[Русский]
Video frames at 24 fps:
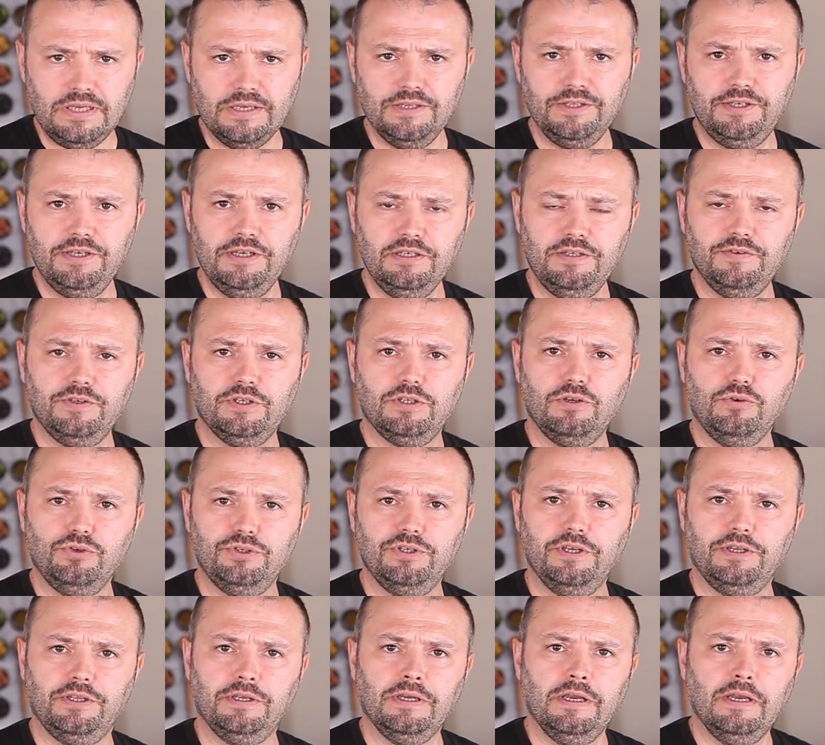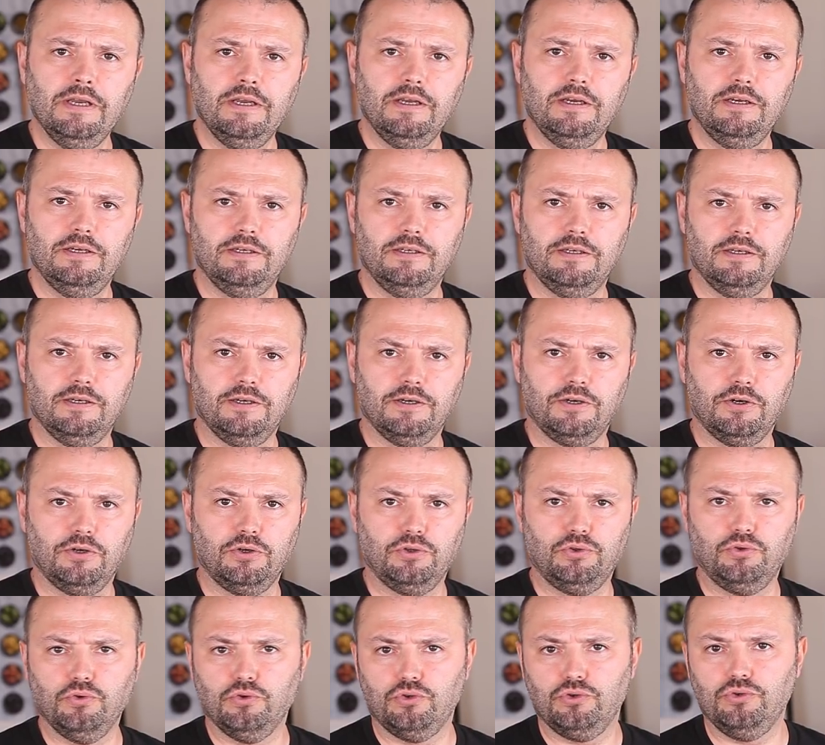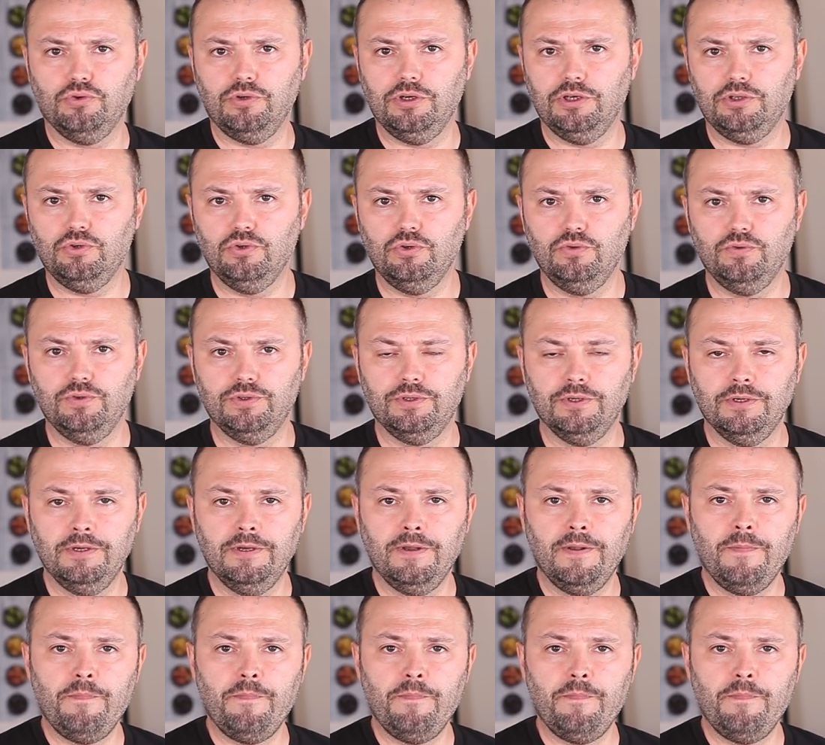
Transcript: Интересно всегда узнать, э, кто что готовит.